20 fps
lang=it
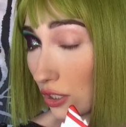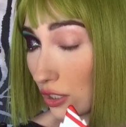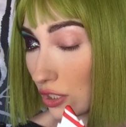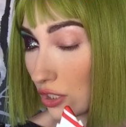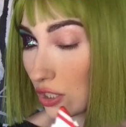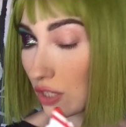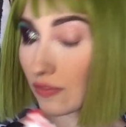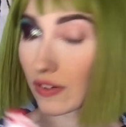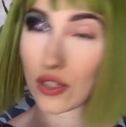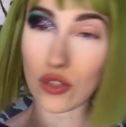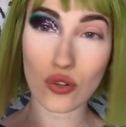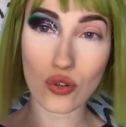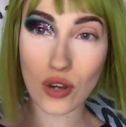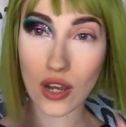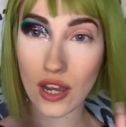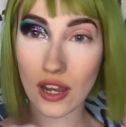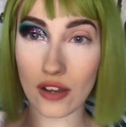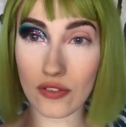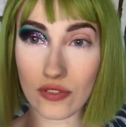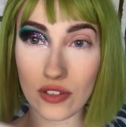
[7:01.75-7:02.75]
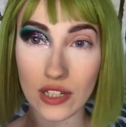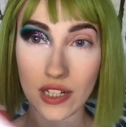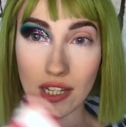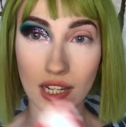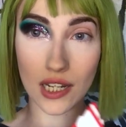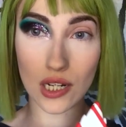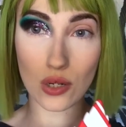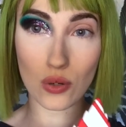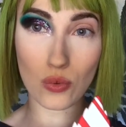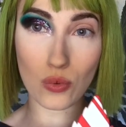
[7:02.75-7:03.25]
occhio e vado a
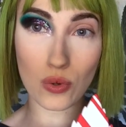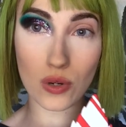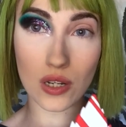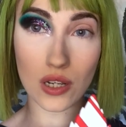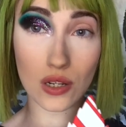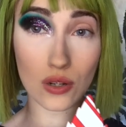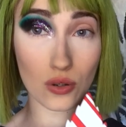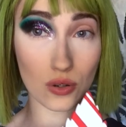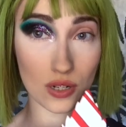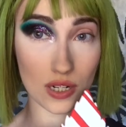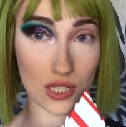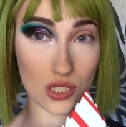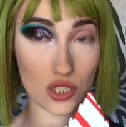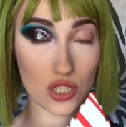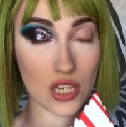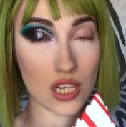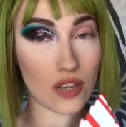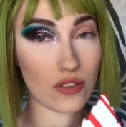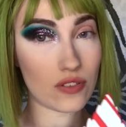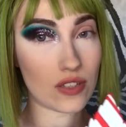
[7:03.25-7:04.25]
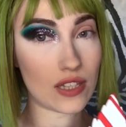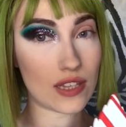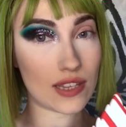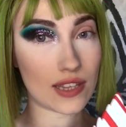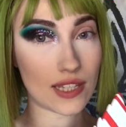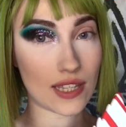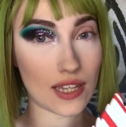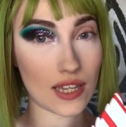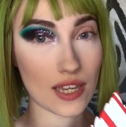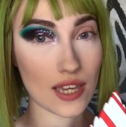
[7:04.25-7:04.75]
finire il look con le ciglia
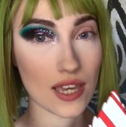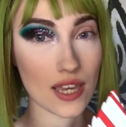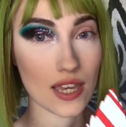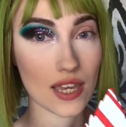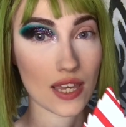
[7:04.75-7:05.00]
finte